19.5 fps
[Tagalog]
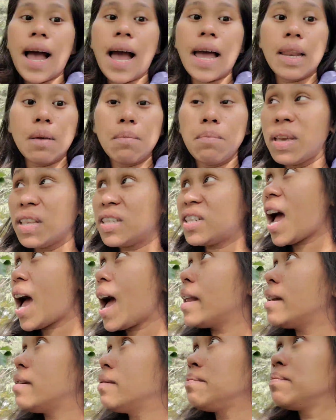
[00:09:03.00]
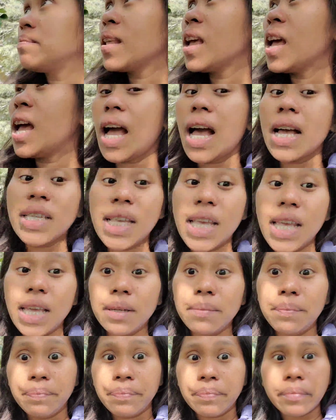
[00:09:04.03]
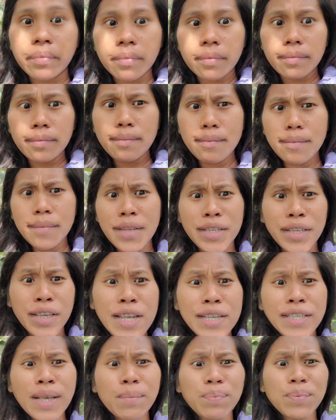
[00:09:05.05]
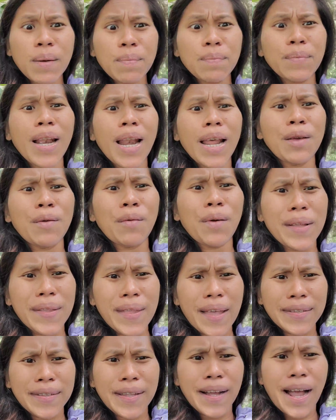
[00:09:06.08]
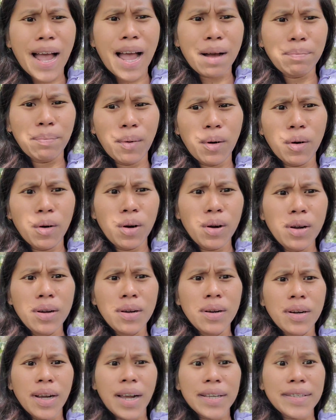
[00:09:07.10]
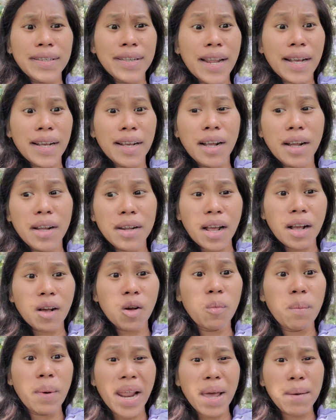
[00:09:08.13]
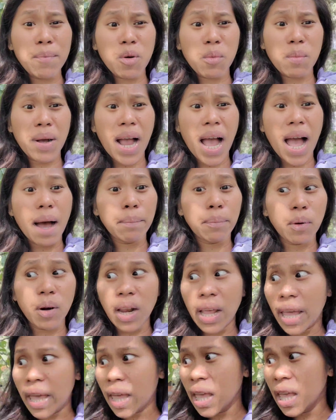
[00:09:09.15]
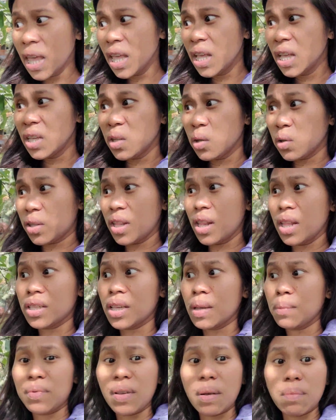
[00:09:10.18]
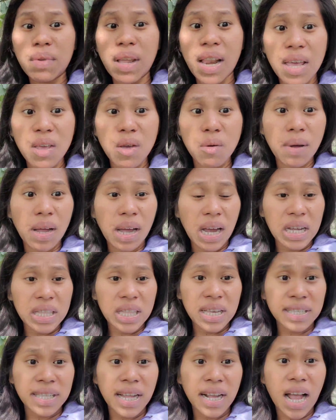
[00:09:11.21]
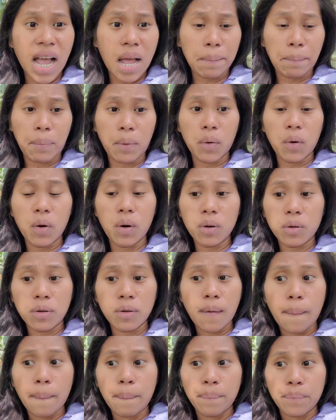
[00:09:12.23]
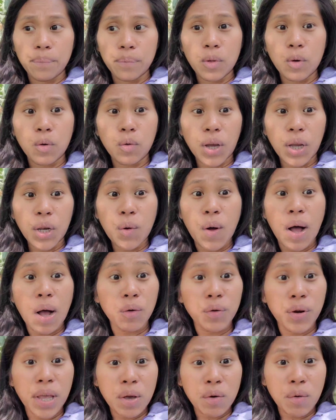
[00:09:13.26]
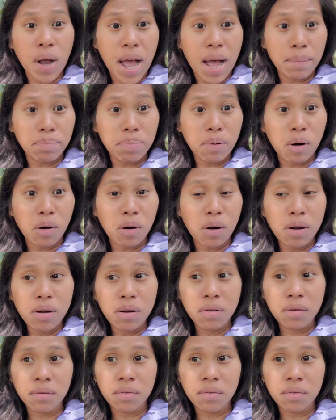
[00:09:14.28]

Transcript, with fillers: honeybee dyan. Kasi, sinisipsip nila yung katas ng apple. Kasi nag, nag-overripe yung mga apple eh. So, sinisipsip nila yung mga katas ng apple. Nung kinuha ko na yung apple,